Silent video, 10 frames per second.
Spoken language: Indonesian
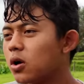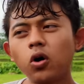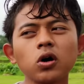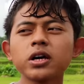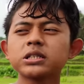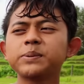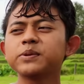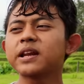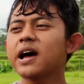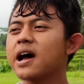Oke,
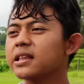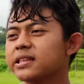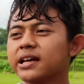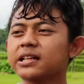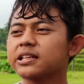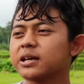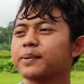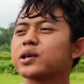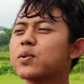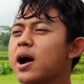Saputra. Tinggal kita
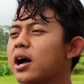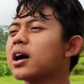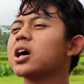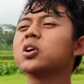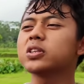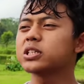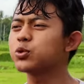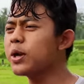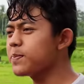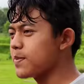berdua. Ayo kita
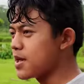sweep.